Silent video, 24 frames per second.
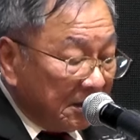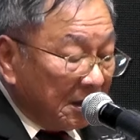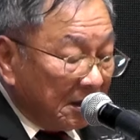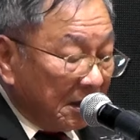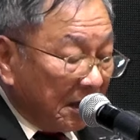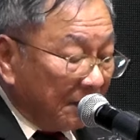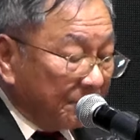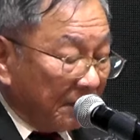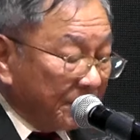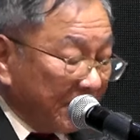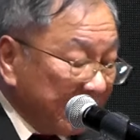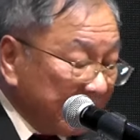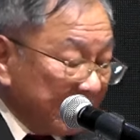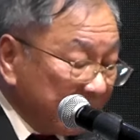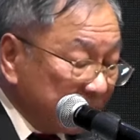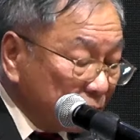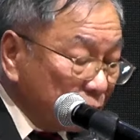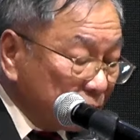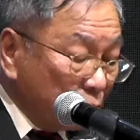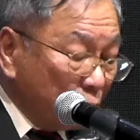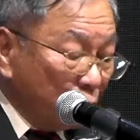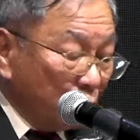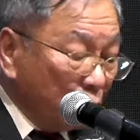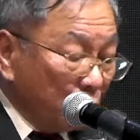อันพระเย
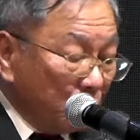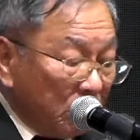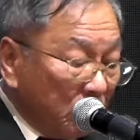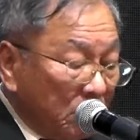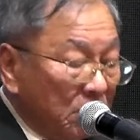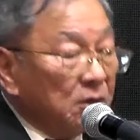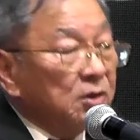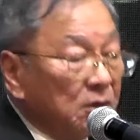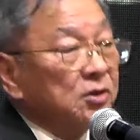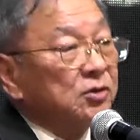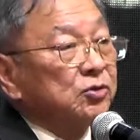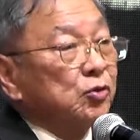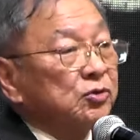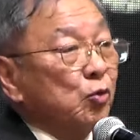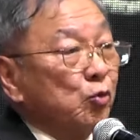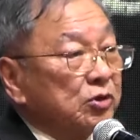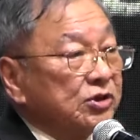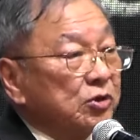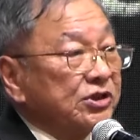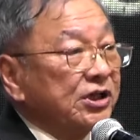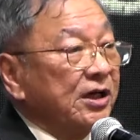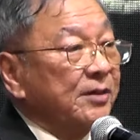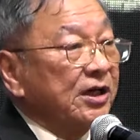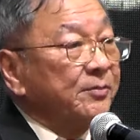ซูถูก
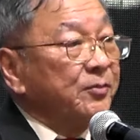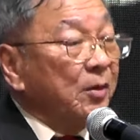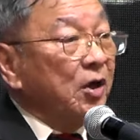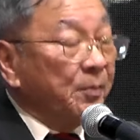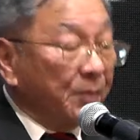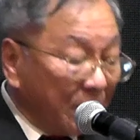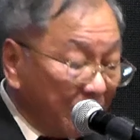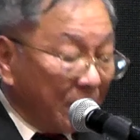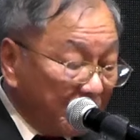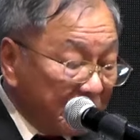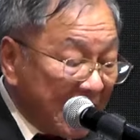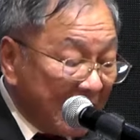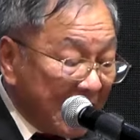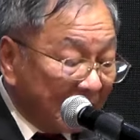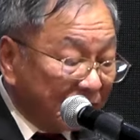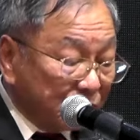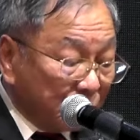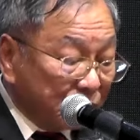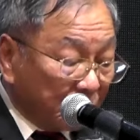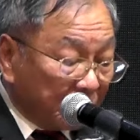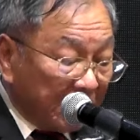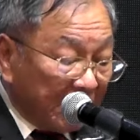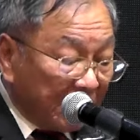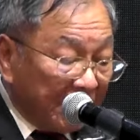เจิมด้วยพระวิญญาณสุ
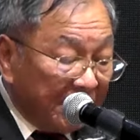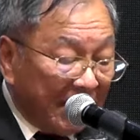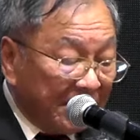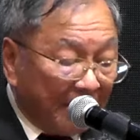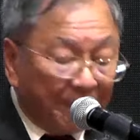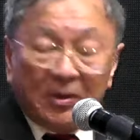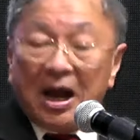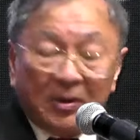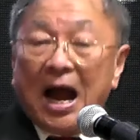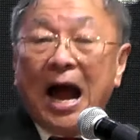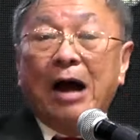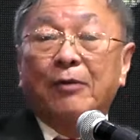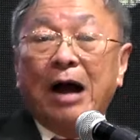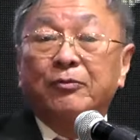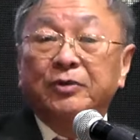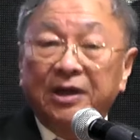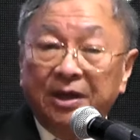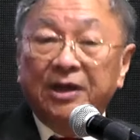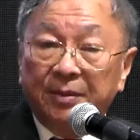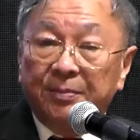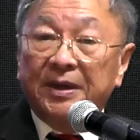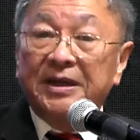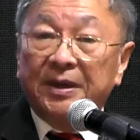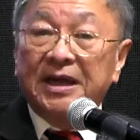ดให้นำข่าวดี
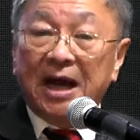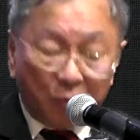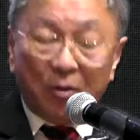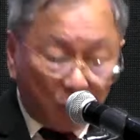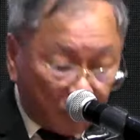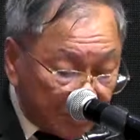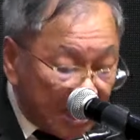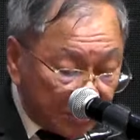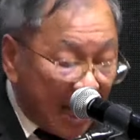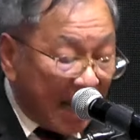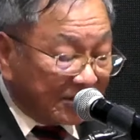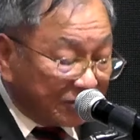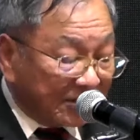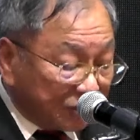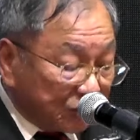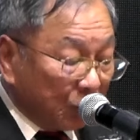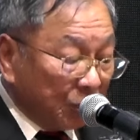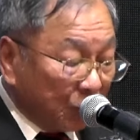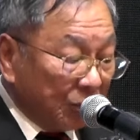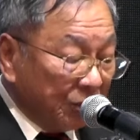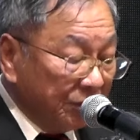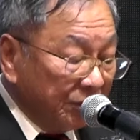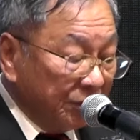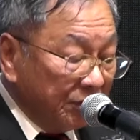ไปยังคนยากจน
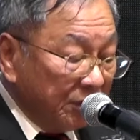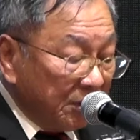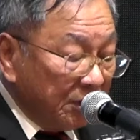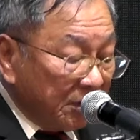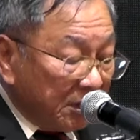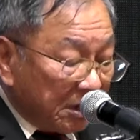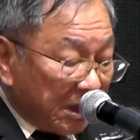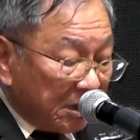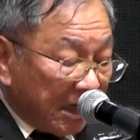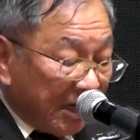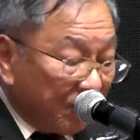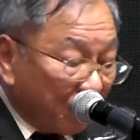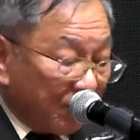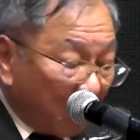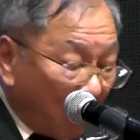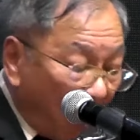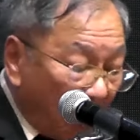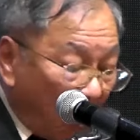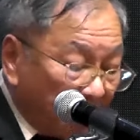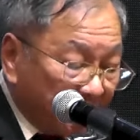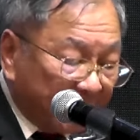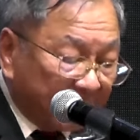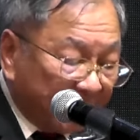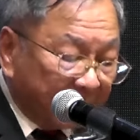ให้ร้อง
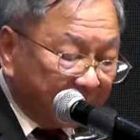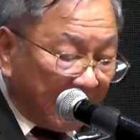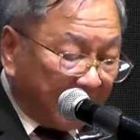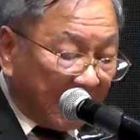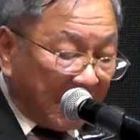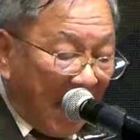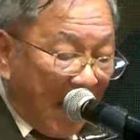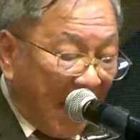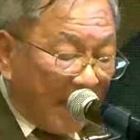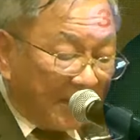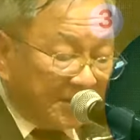ประกาศอิ